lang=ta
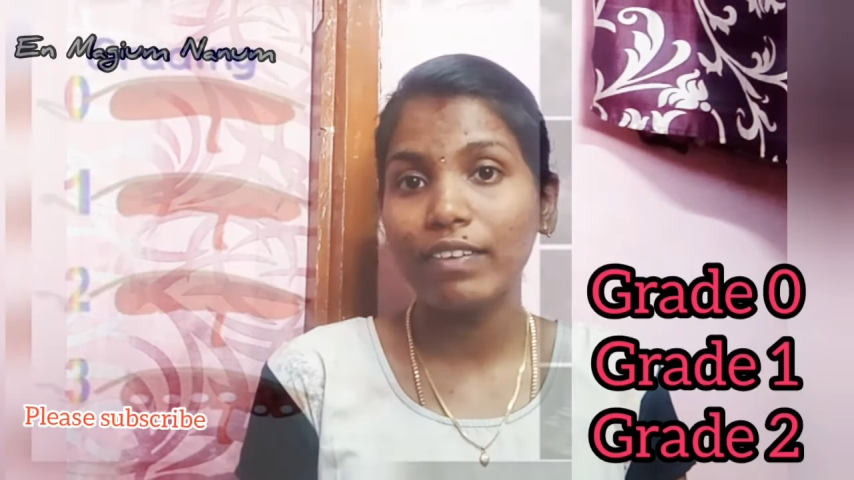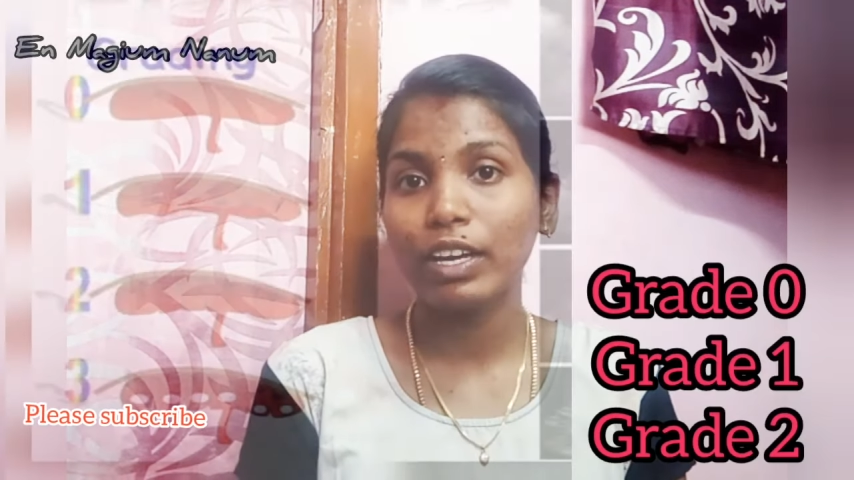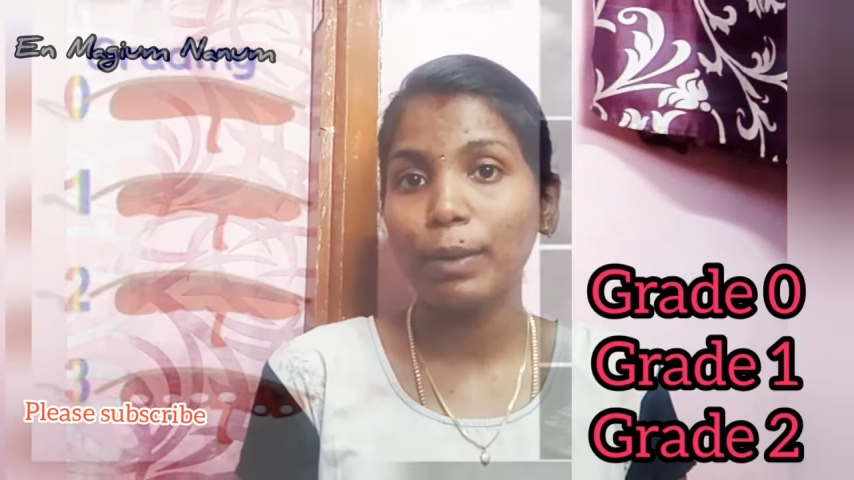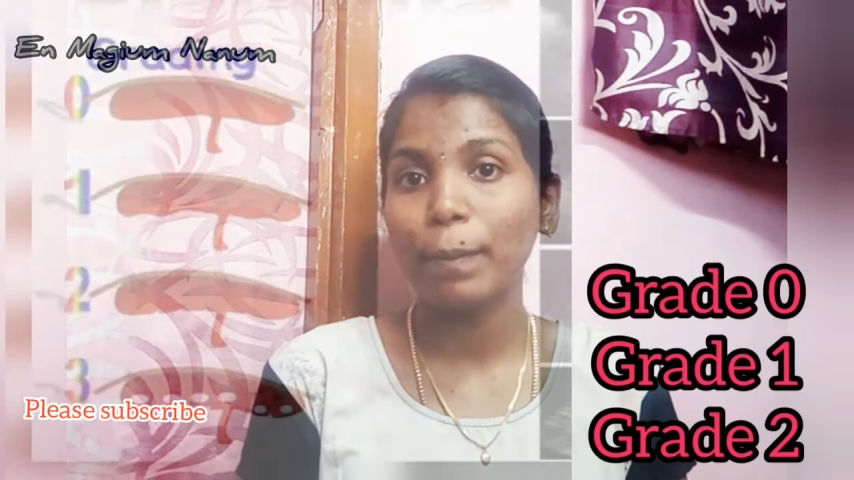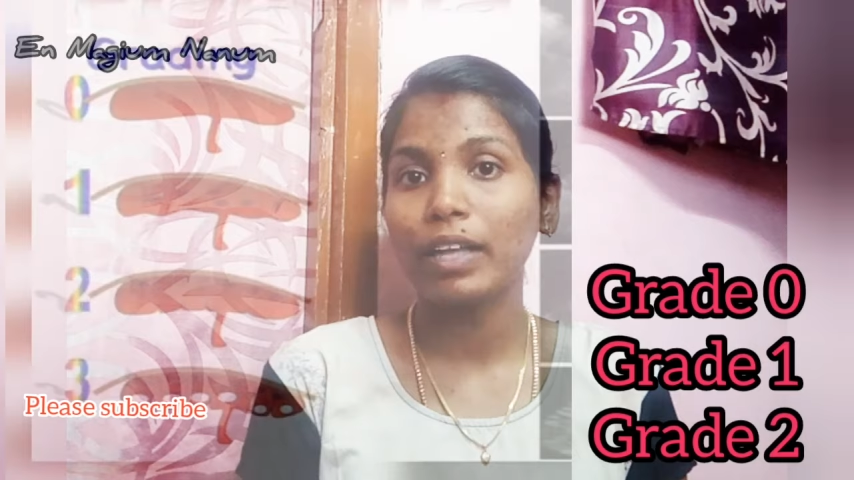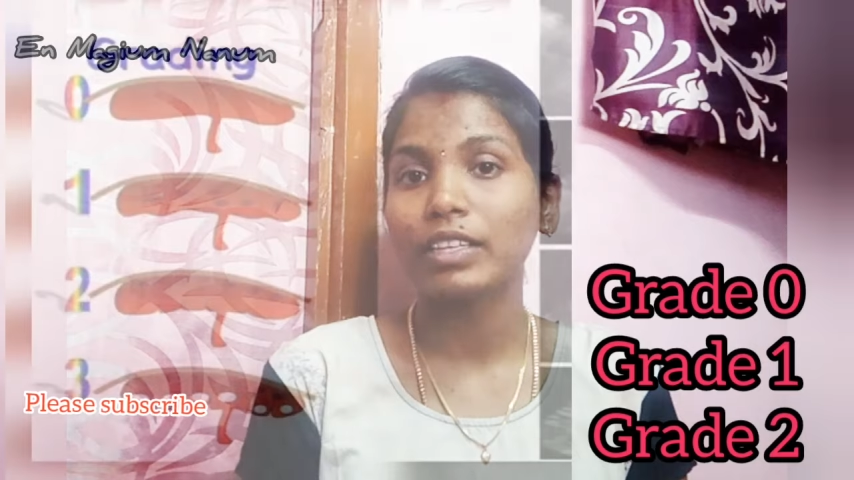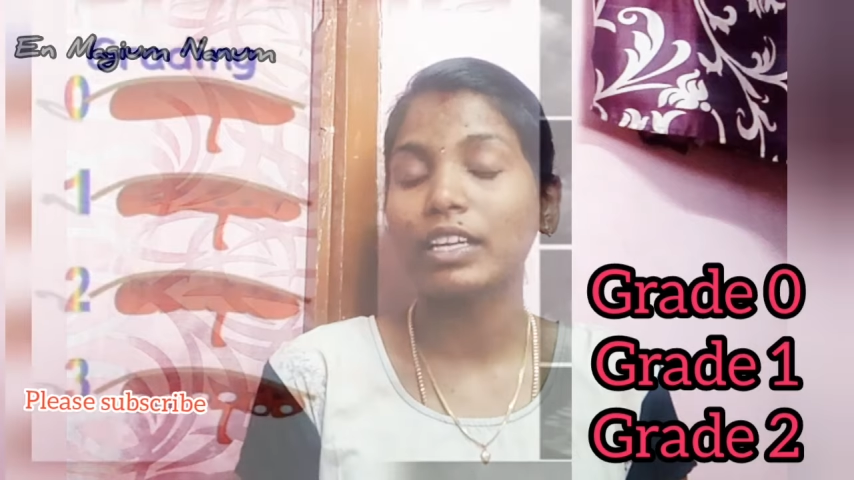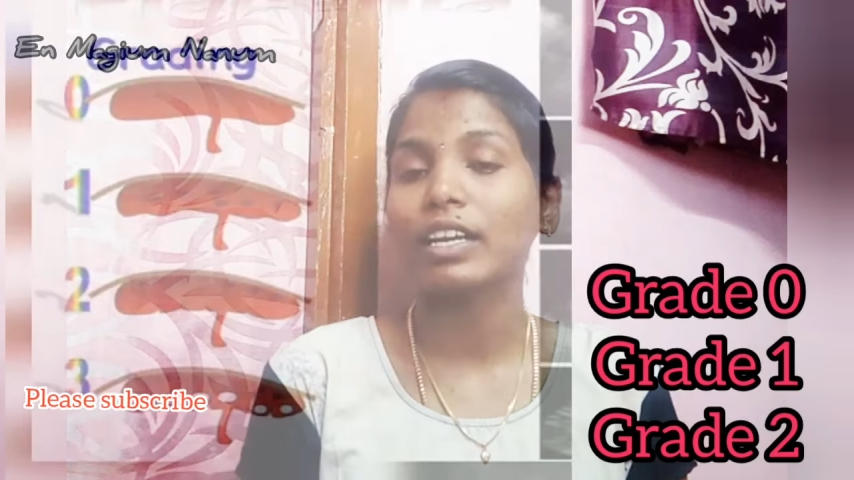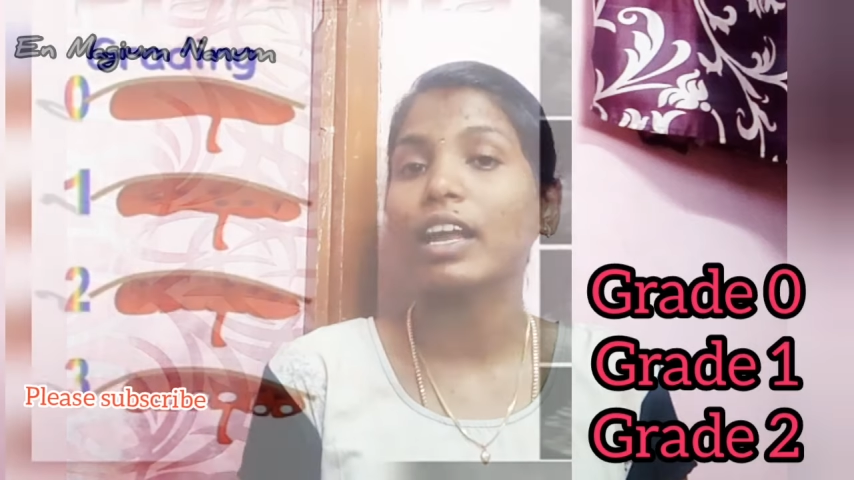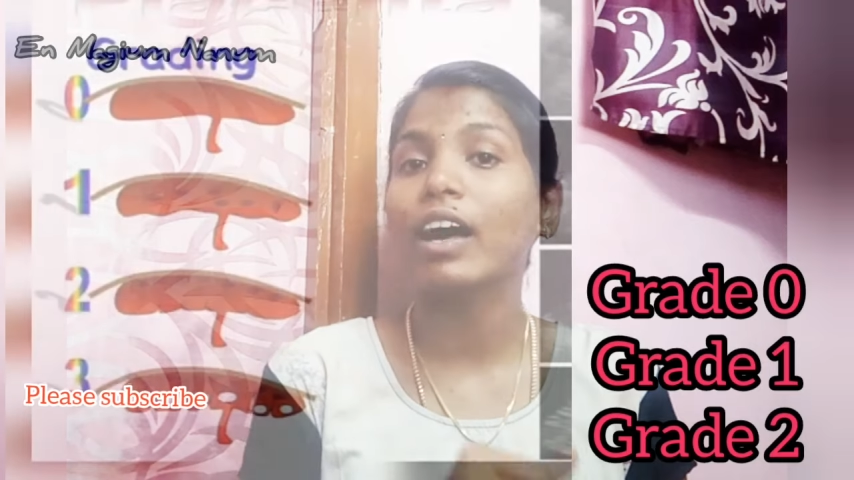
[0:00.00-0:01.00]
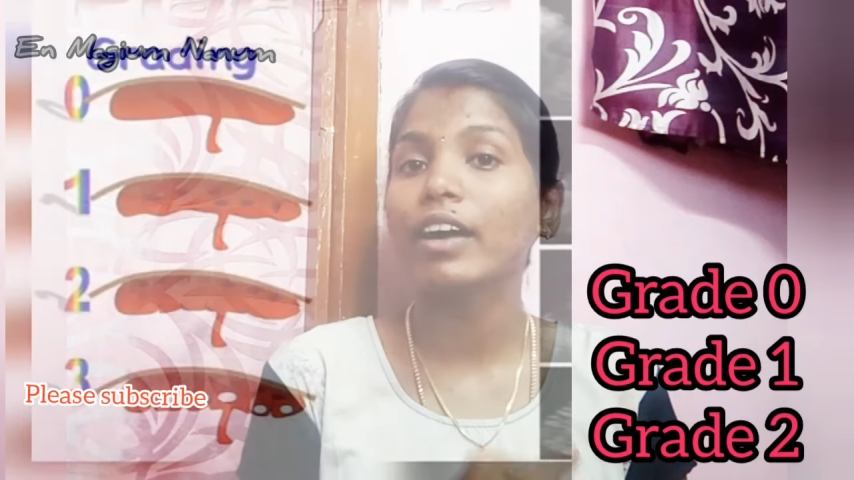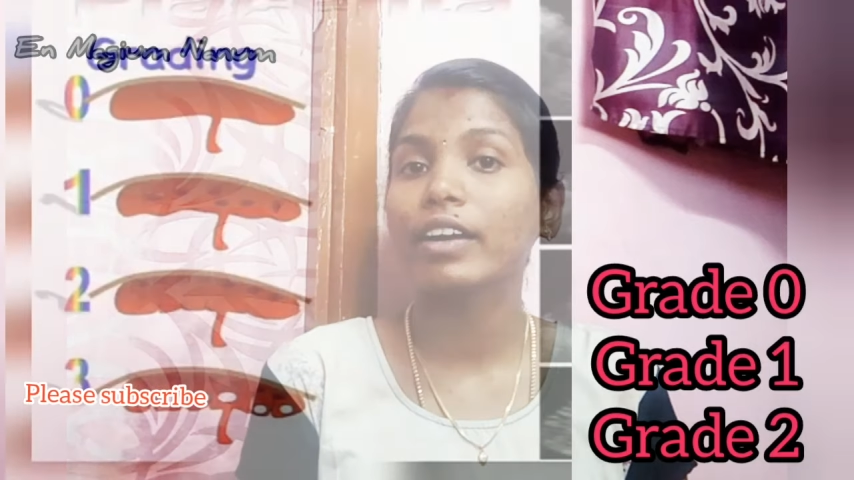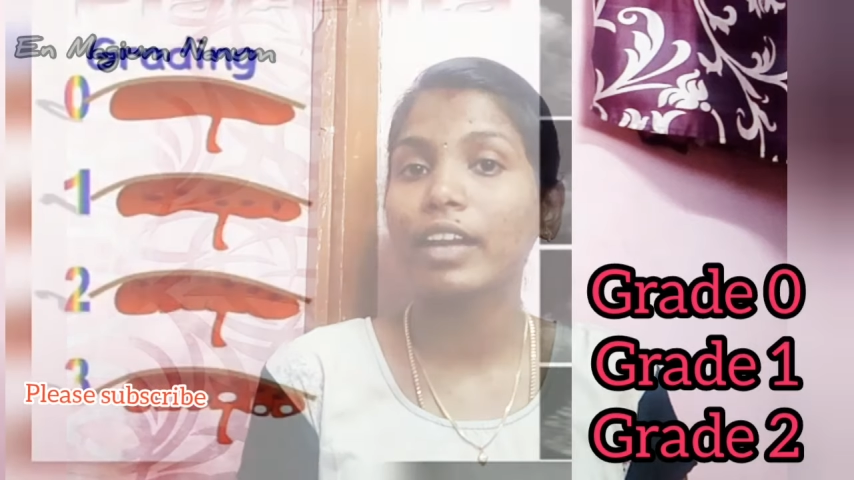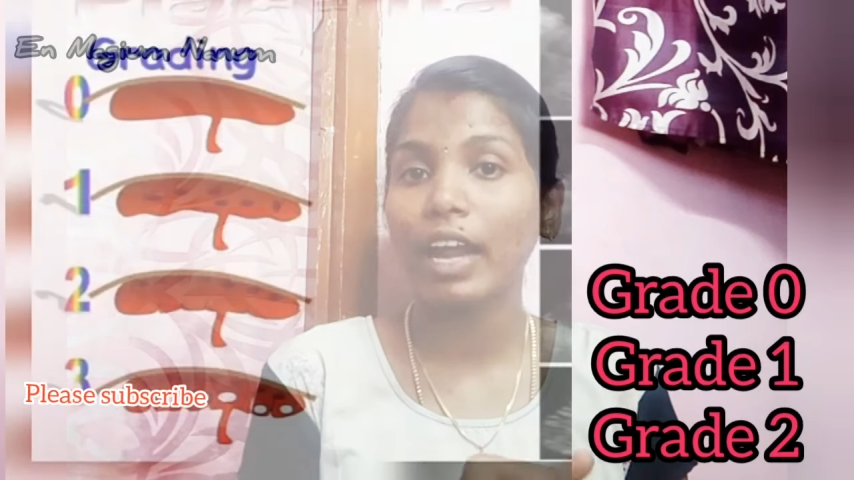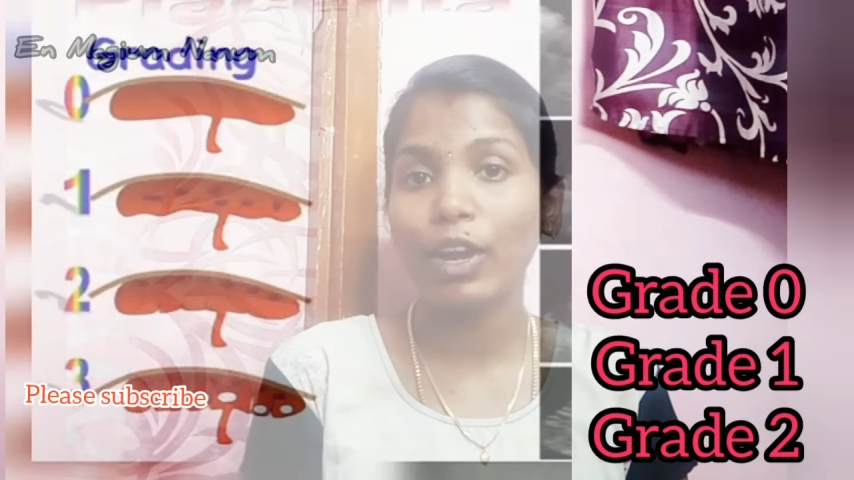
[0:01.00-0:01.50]
அளவுக்குன்னு பார்த்தீங்கன்னா
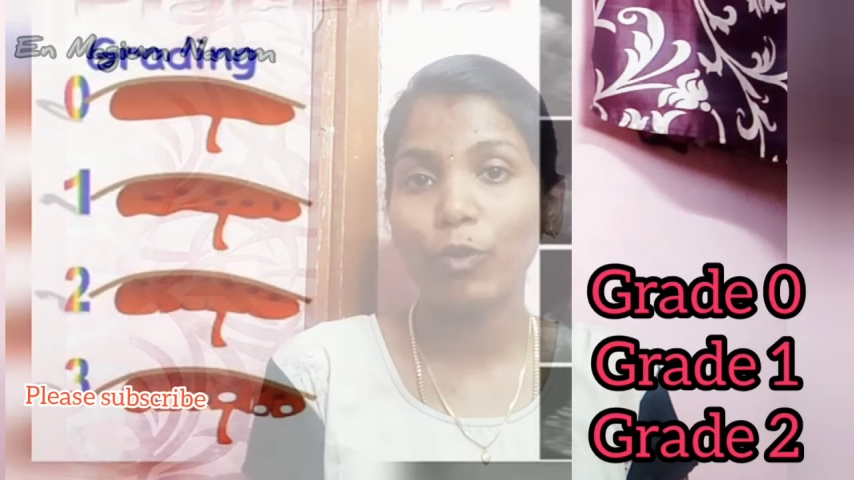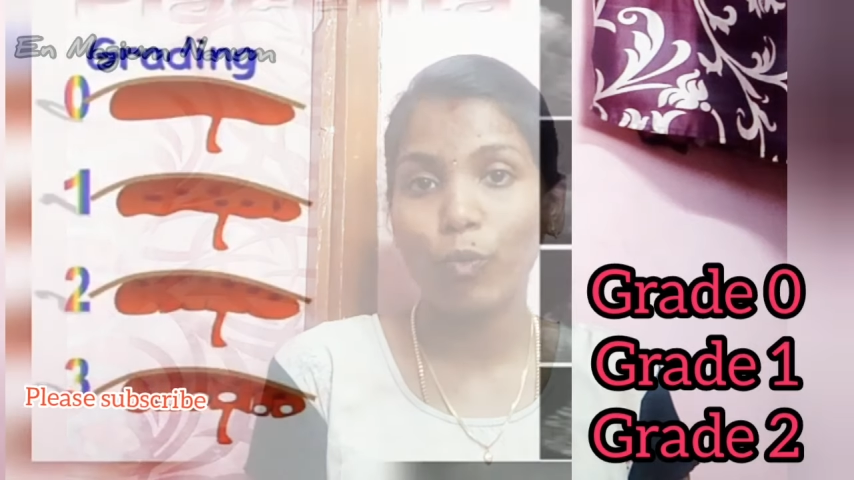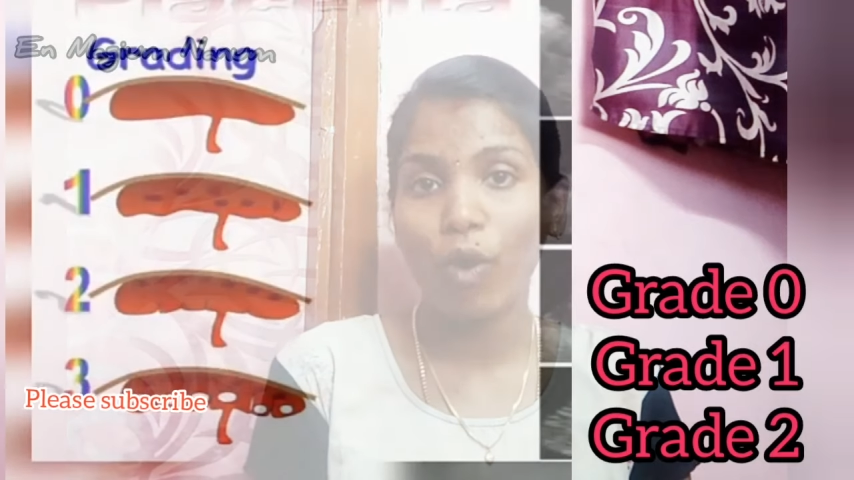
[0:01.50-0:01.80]
கிரேட்